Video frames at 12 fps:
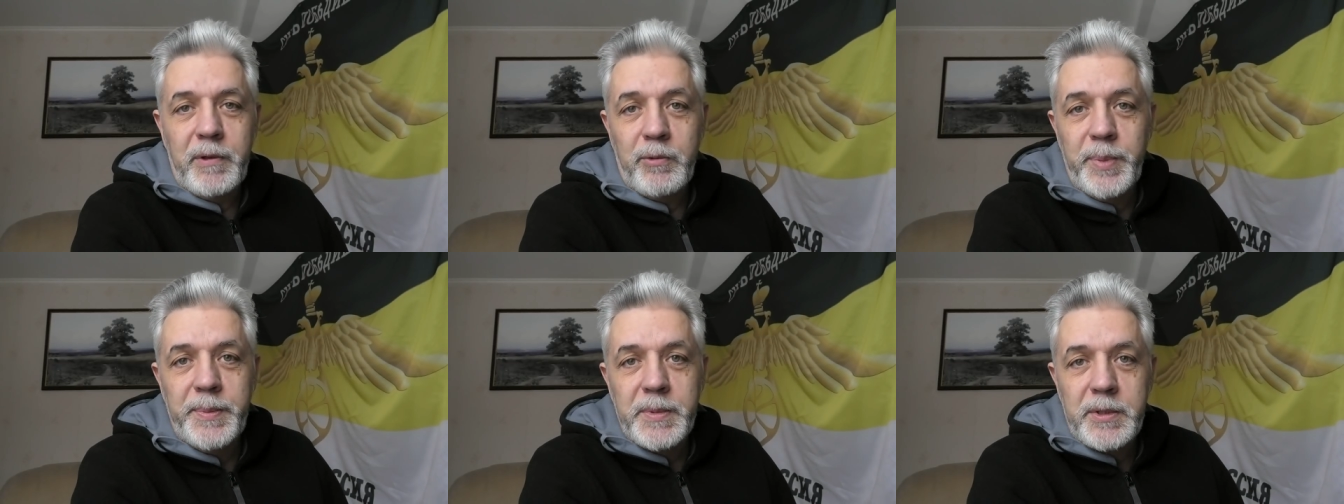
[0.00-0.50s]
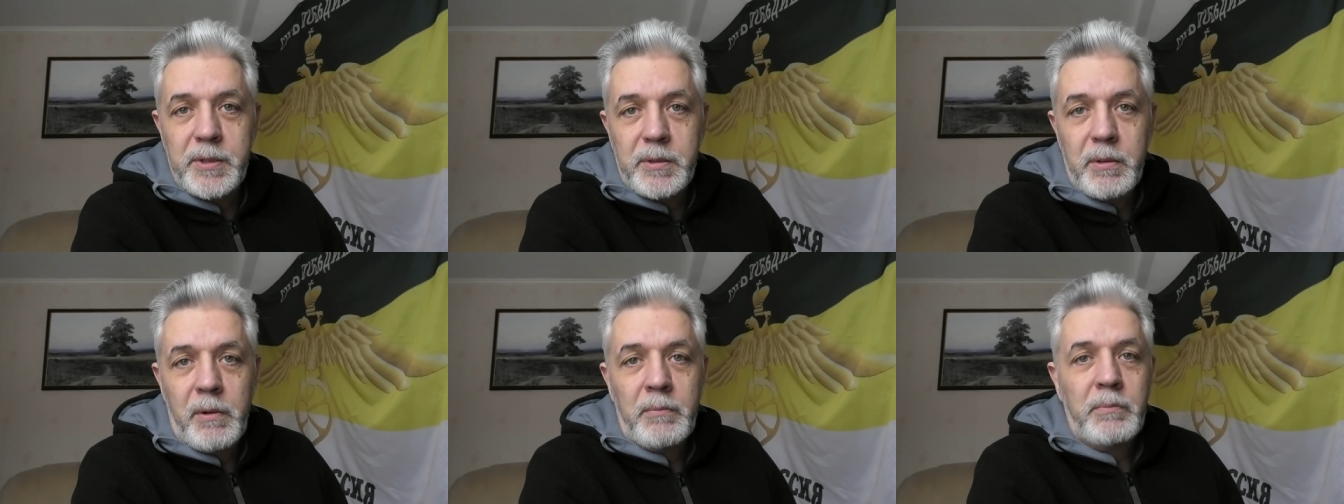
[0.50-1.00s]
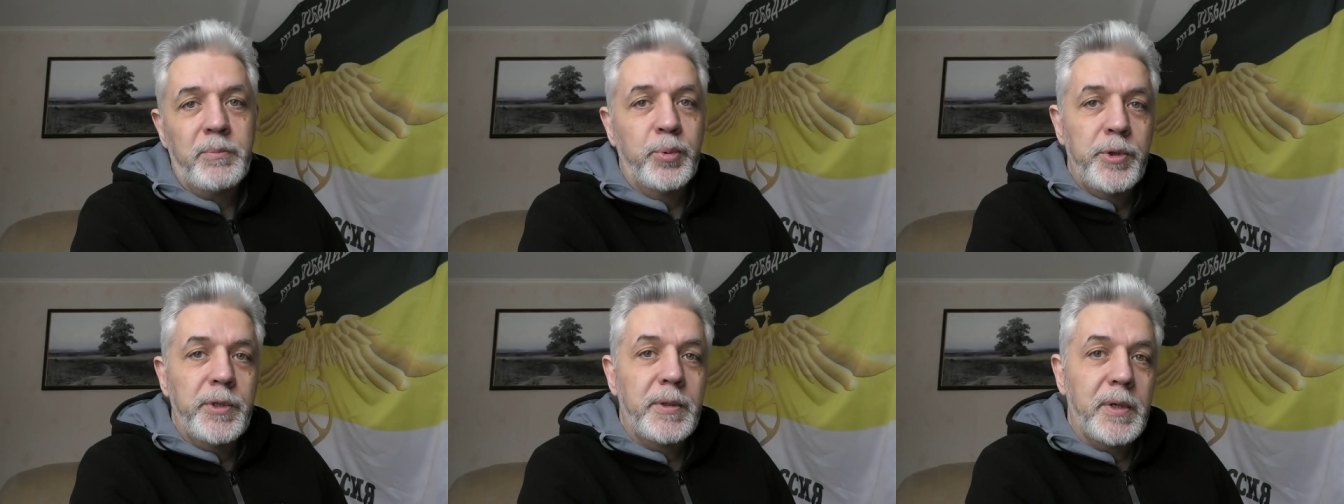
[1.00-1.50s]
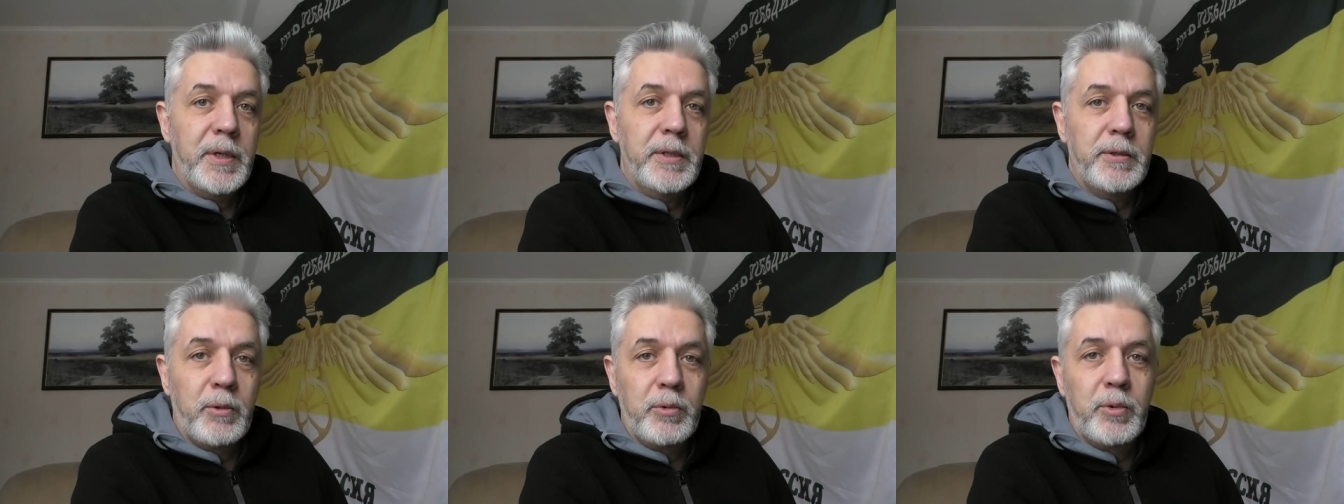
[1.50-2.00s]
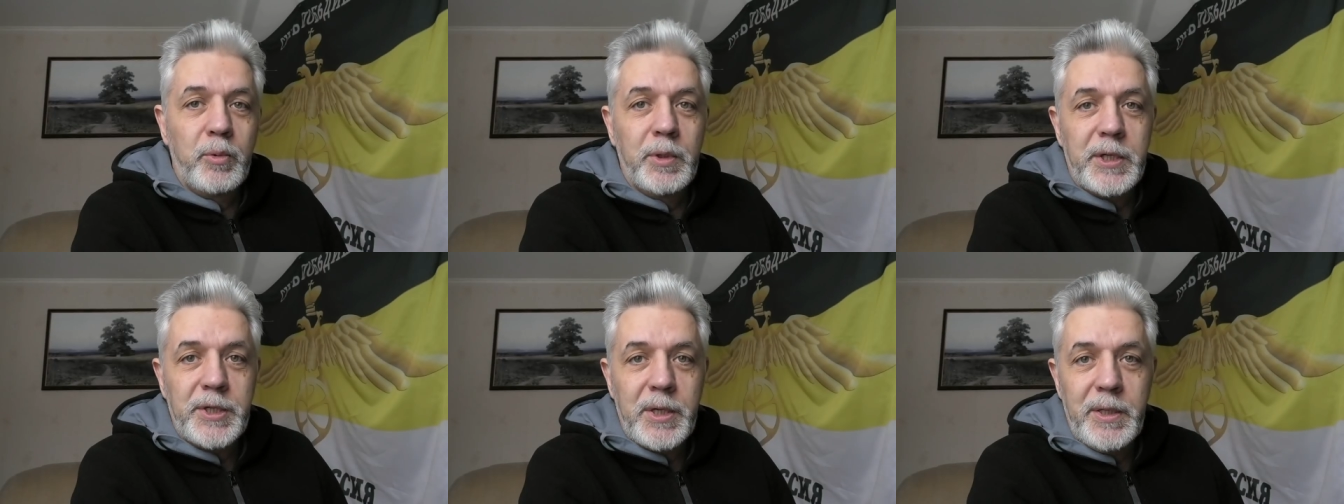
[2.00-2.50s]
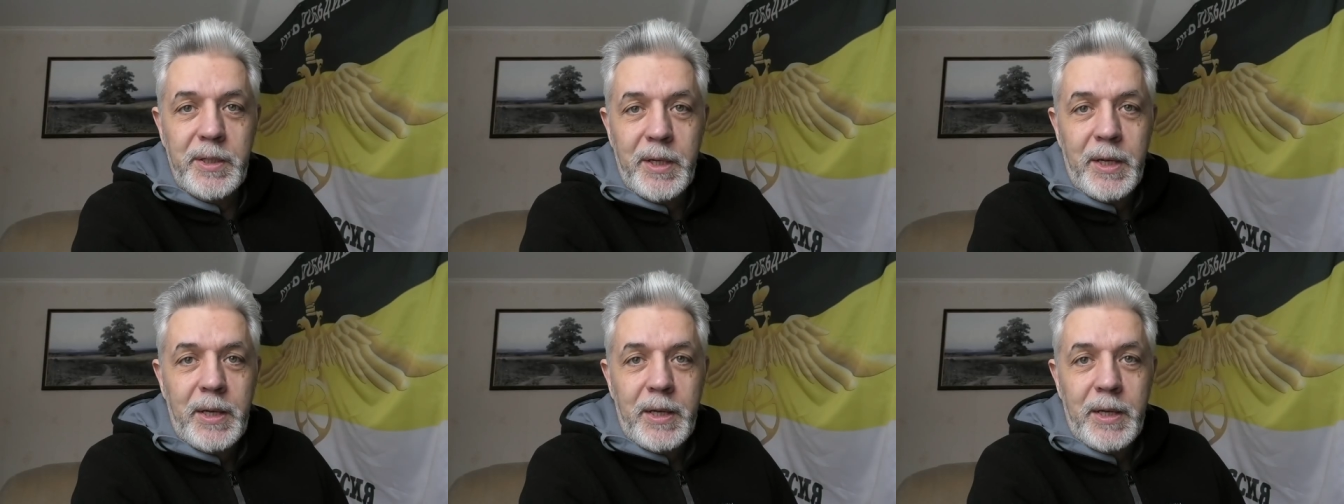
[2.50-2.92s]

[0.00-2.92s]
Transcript: любимец Путина, они друг друга нашли,